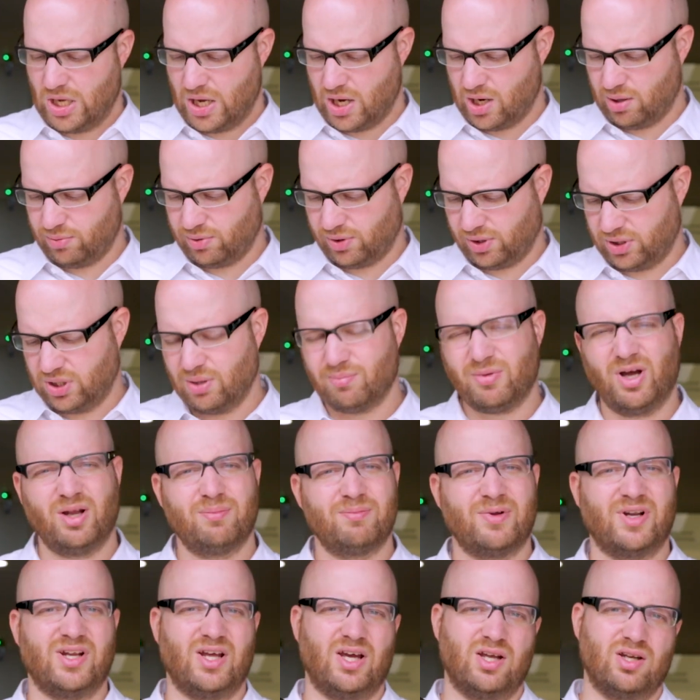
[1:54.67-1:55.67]
Aber hier
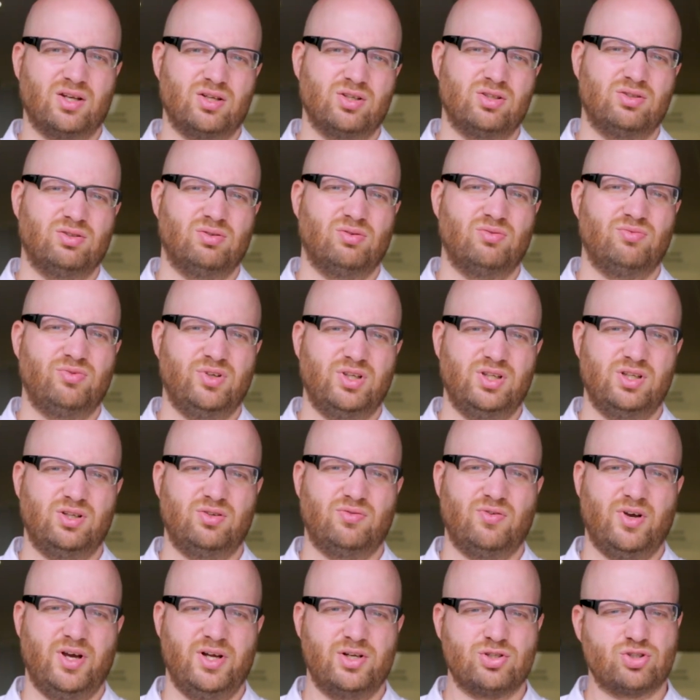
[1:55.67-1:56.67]
macht man eigentlich
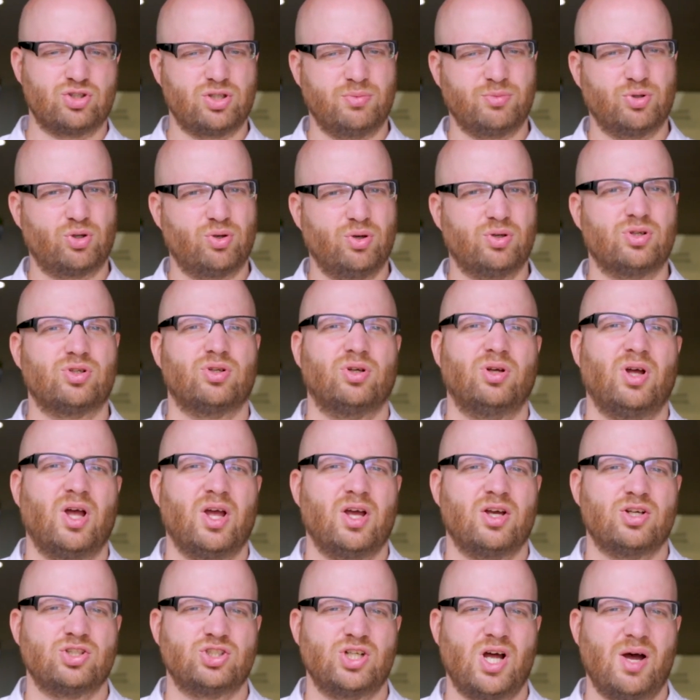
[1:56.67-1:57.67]
wenig falsch. Damit könnte
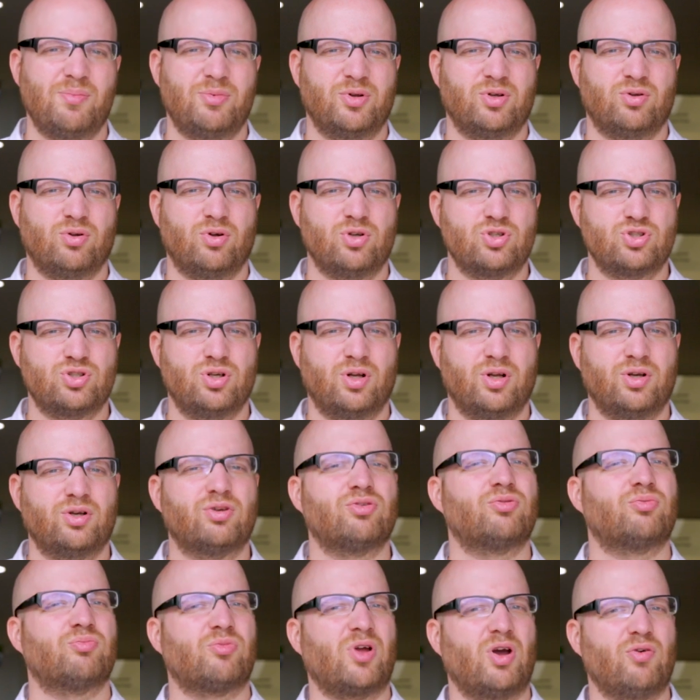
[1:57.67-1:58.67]
Sharp in Deutschland
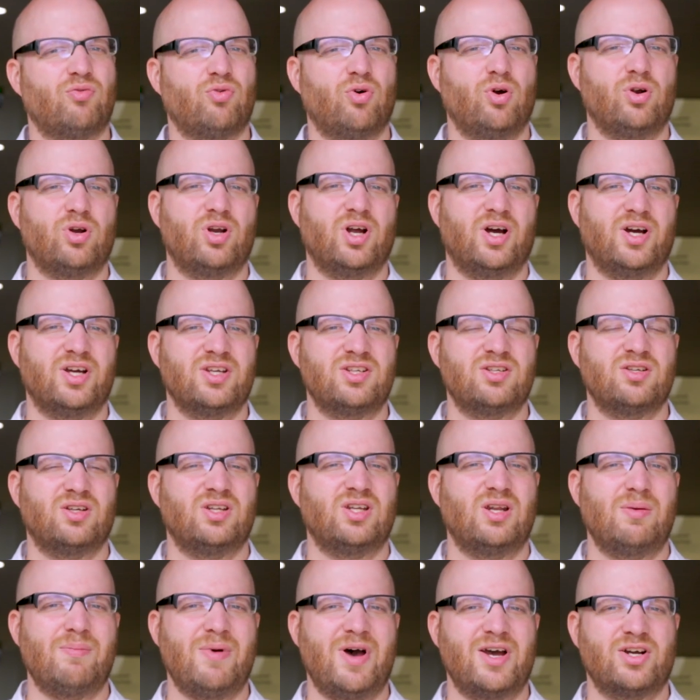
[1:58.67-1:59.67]
erfolgreich
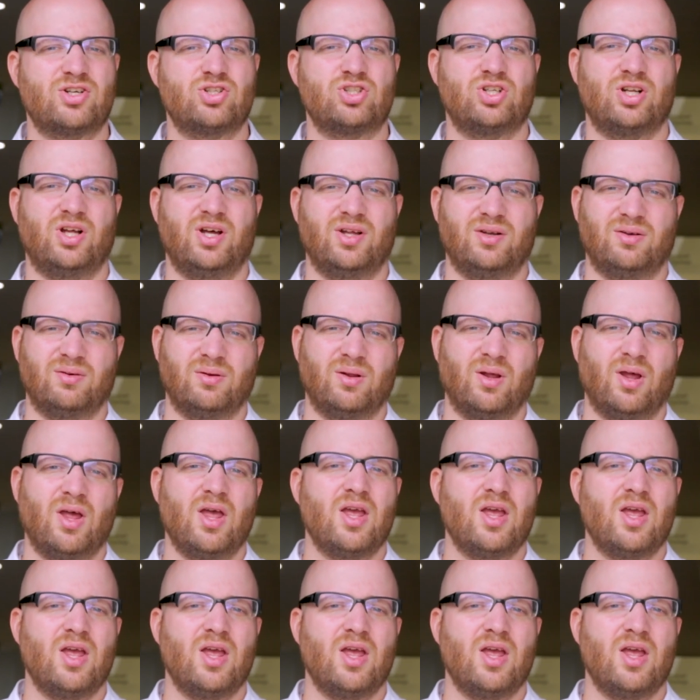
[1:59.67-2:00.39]
in den Markt starten.